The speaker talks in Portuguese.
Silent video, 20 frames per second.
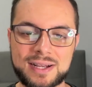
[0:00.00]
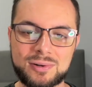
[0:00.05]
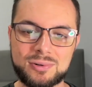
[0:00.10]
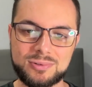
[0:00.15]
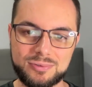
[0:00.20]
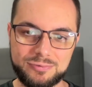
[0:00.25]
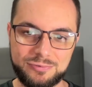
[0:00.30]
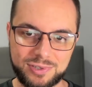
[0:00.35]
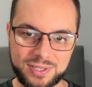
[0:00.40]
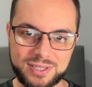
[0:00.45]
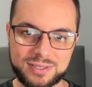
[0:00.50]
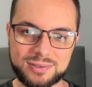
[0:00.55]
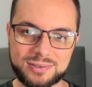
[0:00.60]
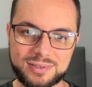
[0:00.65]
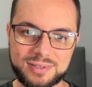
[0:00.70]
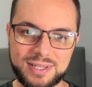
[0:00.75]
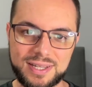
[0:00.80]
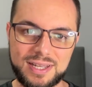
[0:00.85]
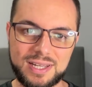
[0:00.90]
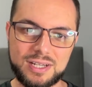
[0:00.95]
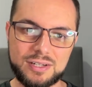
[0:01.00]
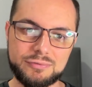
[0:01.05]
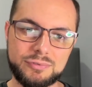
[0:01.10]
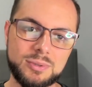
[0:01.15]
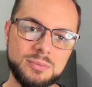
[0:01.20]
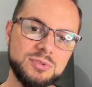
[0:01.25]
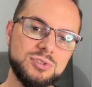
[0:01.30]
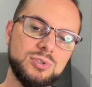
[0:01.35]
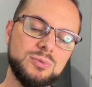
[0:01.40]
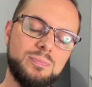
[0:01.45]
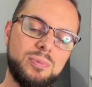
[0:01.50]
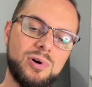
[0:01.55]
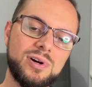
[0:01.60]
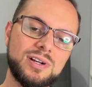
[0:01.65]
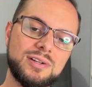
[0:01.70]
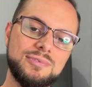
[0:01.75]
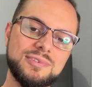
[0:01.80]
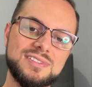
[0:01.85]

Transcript: conflito? Vamos supor que